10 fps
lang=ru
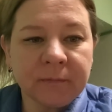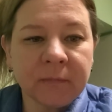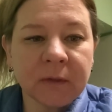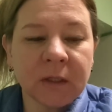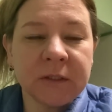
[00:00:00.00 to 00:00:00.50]

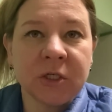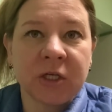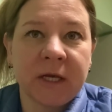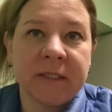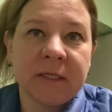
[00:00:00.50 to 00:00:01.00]

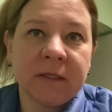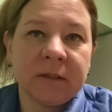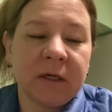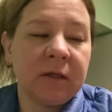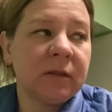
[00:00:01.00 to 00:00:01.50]
держатель,
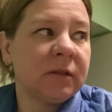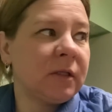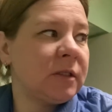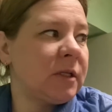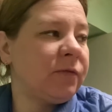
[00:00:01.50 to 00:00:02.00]
да,
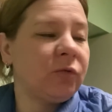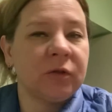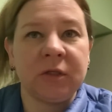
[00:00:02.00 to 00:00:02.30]
для телефона.